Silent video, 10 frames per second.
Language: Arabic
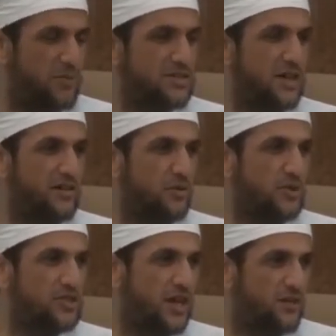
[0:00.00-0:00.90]
ثم
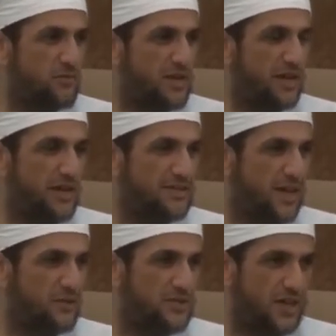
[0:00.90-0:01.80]
زاره رجال من
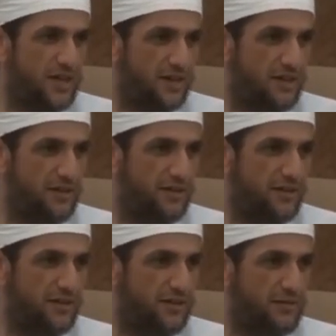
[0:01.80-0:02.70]
القساوسه
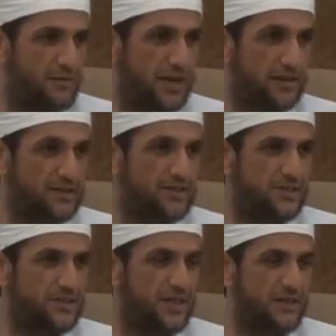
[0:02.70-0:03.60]
من
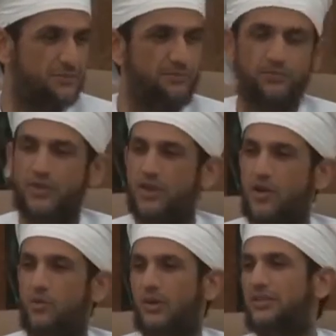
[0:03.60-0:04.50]
القسيسين
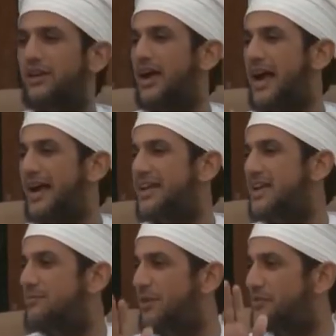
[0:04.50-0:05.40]
وطرح
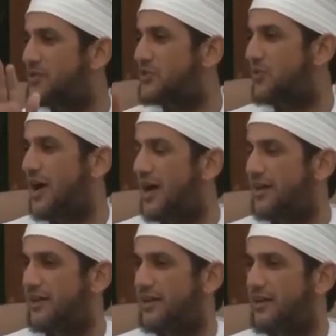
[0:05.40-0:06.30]
عليهم نفس
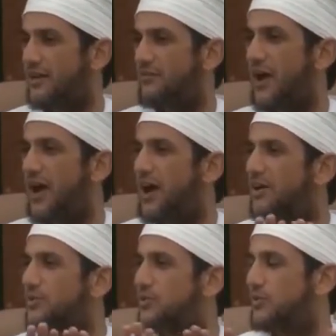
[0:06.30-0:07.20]
السؤال
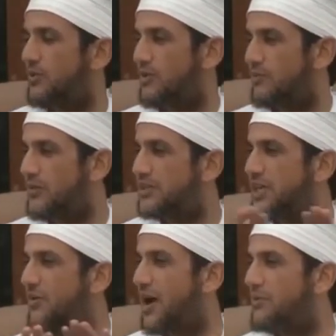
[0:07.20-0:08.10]
فحاروا في
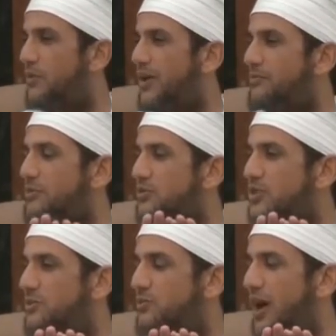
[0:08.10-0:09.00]
الجواب ولم
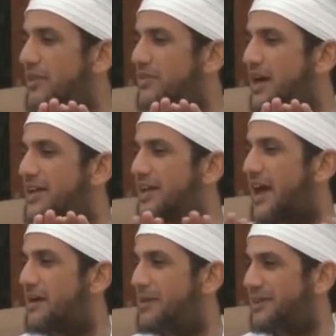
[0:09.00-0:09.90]
يجيبوا عن ذلك
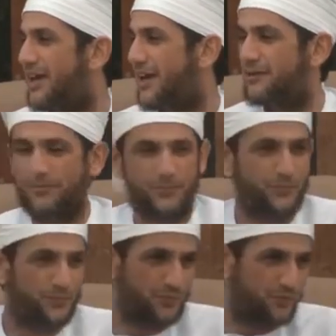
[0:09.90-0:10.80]
ابدا